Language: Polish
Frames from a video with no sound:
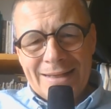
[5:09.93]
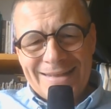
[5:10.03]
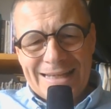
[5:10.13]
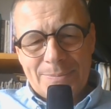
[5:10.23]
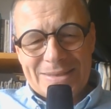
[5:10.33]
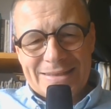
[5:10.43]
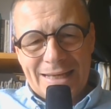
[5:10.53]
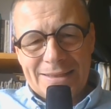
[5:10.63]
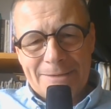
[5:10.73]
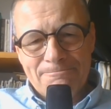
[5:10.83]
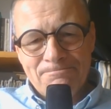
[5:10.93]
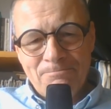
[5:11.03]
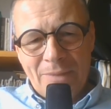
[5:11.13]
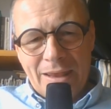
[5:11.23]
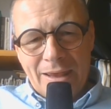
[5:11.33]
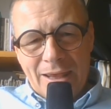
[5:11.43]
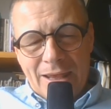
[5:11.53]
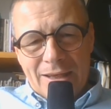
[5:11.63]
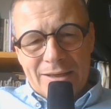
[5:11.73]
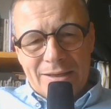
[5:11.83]
takim zdaniem,
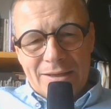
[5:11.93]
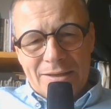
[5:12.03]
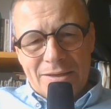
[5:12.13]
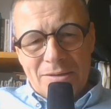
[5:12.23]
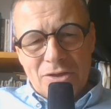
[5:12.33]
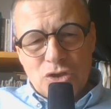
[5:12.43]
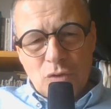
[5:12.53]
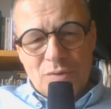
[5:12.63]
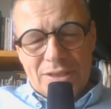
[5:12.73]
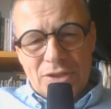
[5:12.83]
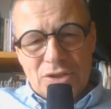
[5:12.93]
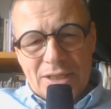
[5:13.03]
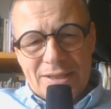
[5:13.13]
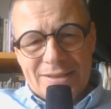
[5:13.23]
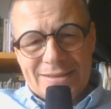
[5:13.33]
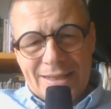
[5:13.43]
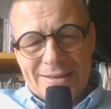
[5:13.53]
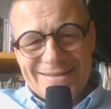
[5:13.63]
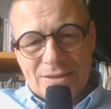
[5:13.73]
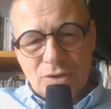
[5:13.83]
E, sądzę, że
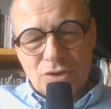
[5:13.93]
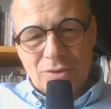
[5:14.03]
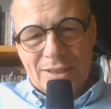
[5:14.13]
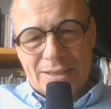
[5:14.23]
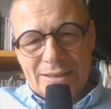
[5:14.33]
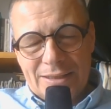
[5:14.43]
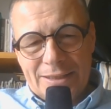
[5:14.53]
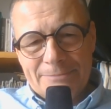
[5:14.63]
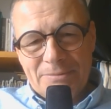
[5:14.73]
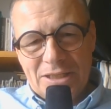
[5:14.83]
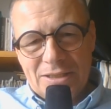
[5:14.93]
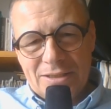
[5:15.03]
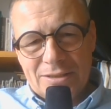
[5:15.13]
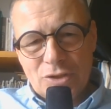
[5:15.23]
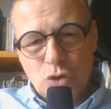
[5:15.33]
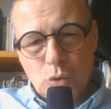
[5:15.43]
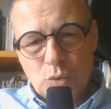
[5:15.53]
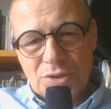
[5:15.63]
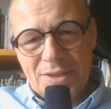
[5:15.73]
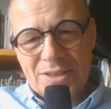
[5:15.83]
Stany Zjednoczone i ich
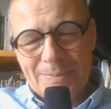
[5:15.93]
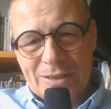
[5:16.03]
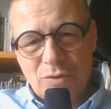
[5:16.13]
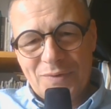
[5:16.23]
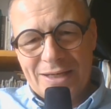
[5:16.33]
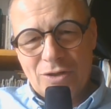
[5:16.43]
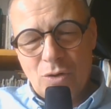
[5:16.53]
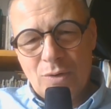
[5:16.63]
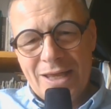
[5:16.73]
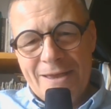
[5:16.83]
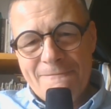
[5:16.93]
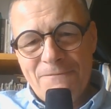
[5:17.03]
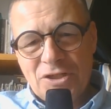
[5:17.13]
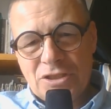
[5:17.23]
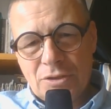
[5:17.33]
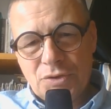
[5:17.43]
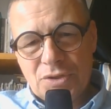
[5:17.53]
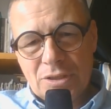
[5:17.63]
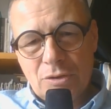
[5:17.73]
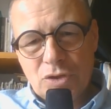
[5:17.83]
sojusznicy mają wielką
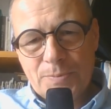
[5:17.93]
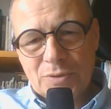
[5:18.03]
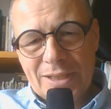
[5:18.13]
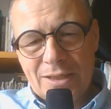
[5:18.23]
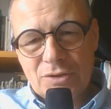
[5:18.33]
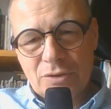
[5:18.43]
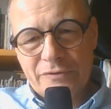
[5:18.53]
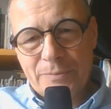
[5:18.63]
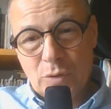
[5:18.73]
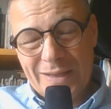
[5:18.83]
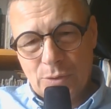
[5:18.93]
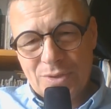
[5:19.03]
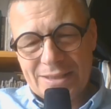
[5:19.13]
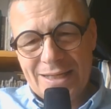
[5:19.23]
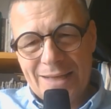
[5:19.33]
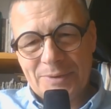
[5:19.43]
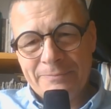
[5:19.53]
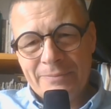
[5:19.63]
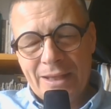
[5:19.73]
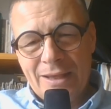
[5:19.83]
wyższość gospodarczą w porównaniu z Chinami
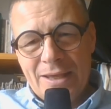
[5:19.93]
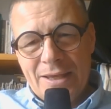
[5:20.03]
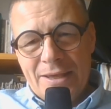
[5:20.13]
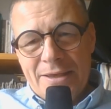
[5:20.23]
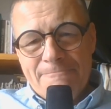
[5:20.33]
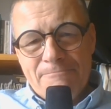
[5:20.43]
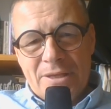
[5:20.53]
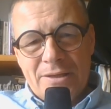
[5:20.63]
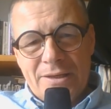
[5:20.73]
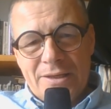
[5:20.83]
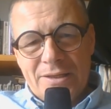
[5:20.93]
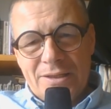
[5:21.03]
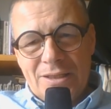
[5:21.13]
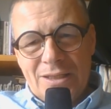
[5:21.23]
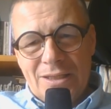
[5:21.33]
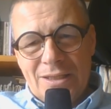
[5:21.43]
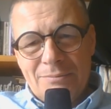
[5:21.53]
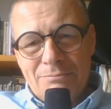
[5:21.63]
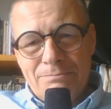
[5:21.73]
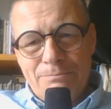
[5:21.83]
e,
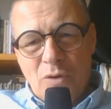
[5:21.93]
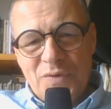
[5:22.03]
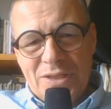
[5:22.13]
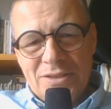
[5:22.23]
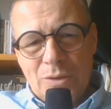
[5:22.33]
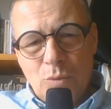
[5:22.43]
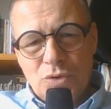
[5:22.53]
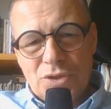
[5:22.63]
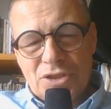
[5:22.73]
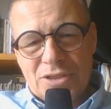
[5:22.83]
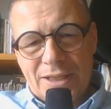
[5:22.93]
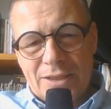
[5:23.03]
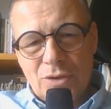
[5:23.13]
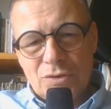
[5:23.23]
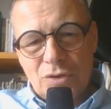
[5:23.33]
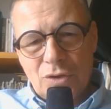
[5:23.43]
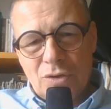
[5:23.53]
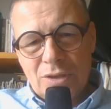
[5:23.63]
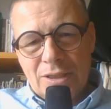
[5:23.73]
i powinni użyć tego do,